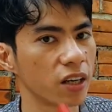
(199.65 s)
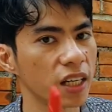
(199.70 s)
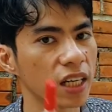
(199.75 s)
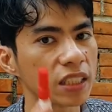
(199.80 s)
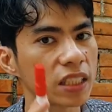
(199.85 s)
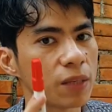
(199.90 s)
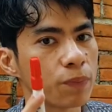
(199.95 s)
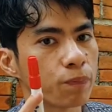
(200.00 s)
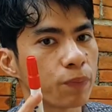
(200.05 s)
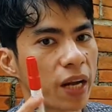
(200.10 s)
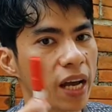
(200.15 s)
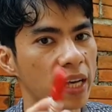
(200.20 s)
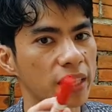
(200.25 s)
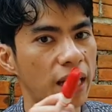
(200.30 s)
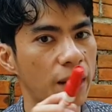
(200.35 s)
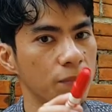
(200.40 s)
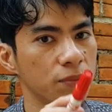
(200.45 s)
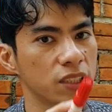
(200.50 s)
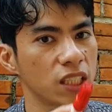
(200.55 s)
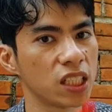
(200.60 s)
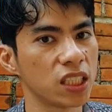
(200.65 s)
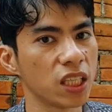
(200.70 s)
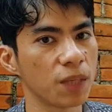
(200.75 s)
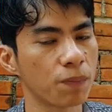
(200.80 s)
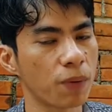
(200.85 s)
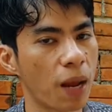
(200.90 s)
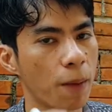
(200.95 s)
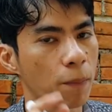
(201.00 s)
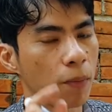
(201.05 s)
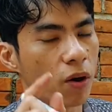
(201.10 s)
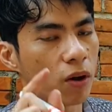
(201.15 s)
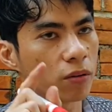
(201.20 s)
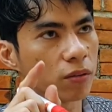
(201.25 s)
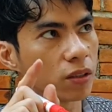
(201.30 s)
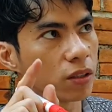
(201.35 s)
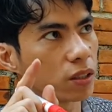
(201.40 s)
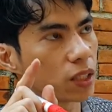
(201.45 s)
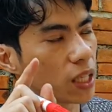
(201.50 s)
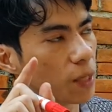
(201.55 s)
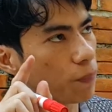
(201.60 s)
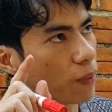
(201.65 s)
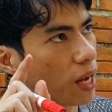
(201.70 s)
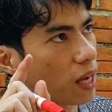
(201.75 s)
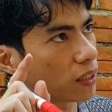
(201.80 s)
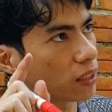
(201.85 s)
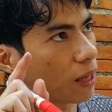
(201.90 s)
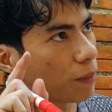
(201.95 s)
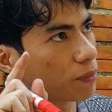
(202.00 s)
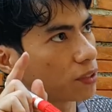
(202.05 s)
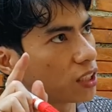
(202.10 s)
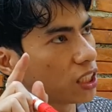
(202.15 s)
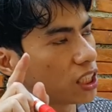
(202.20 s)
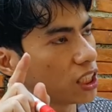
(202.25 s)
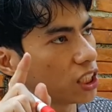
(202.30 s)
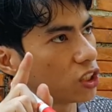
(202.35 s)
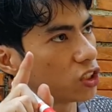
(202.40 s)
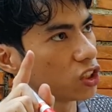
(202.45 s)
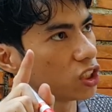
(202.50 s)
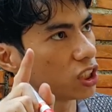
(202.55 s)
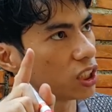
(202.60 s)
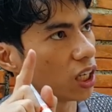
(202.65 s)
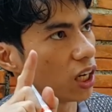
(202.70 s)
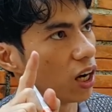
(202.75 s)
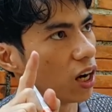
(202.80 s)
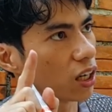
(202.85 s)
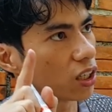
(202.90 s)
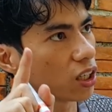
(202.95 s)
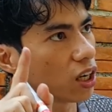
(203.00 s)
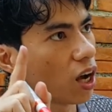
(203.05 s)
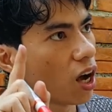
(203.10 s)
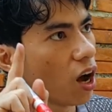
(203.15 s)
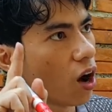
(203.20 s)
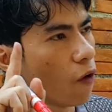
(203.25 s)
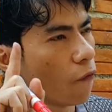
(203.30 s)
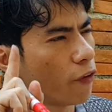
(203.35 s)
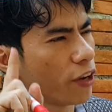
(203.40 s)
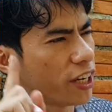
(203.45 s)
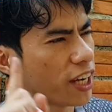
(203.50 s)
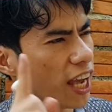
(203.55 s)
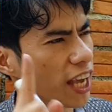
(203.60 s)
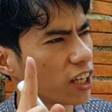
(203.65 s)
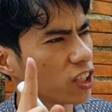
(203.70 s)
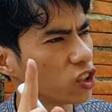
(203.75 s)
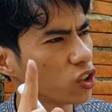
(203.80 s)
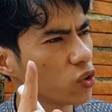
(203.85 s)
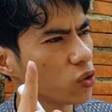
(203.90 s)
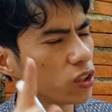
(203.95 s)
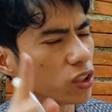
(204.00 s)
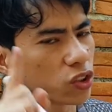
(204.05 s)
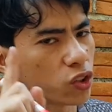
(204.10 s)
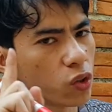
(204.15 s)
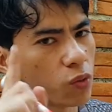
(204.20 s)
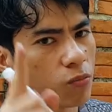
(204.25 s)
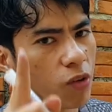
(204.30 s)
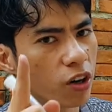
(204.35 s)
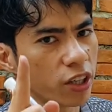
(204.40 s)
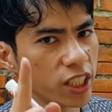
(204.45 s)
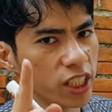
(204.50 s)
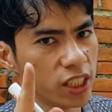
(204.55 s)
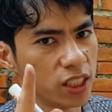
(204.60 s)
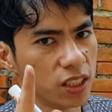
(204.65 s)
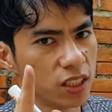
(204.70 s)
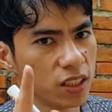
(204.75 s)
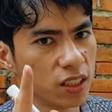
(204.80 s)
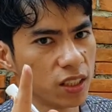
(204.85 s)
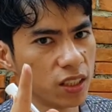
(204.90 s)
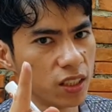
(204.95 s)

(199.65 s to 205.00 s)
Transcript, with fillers: ở năng cái pra cầm thì cái pra bón năng cái pra cầm thì chỉ ở with action năng thu body